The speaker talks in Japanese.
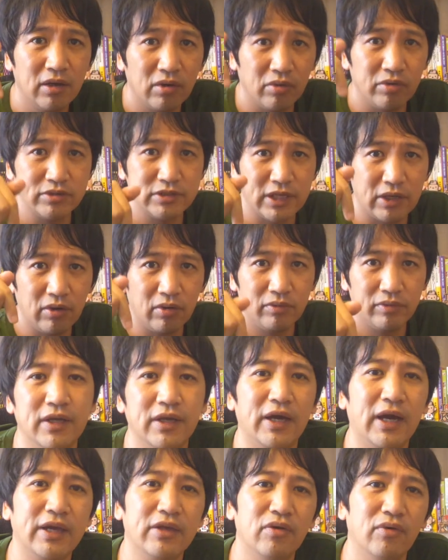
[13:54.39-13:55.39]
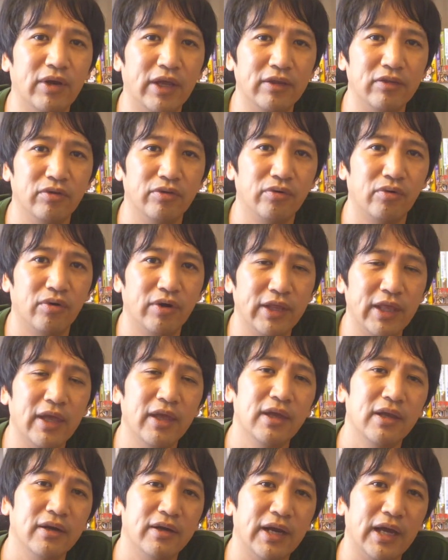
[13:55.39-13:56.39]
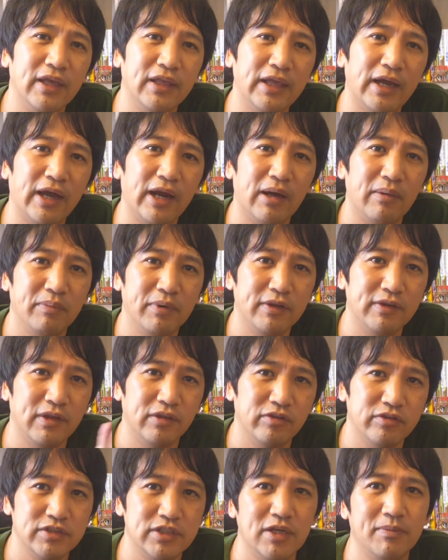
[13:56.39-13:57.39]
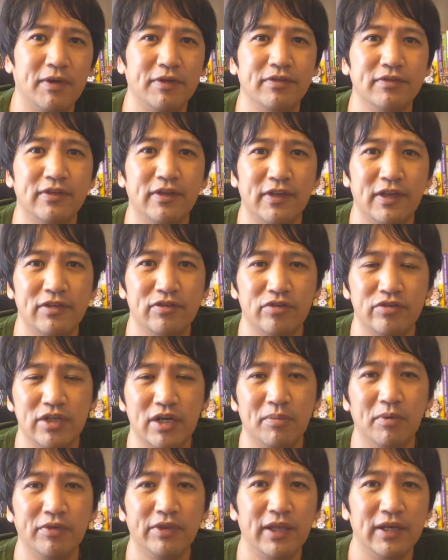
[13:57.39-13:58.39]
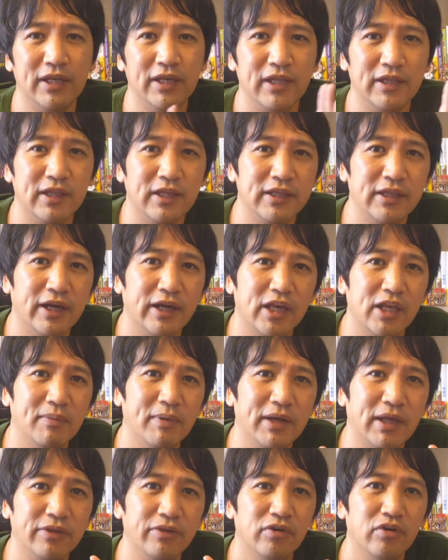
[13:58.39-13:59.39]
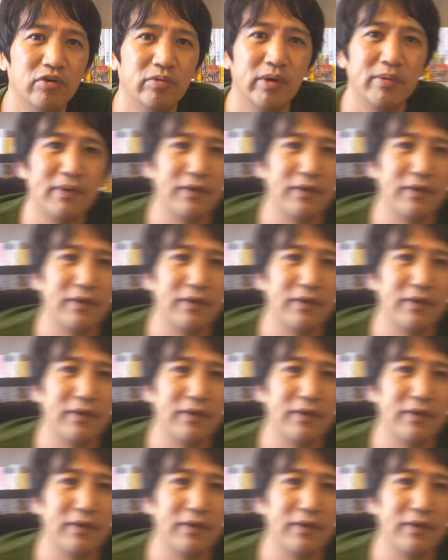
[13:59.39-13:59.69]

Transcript: この下の、ね、概要欄のところで LINE からプレゼントしていますので、ぜひそちらも手に入れていただければなと思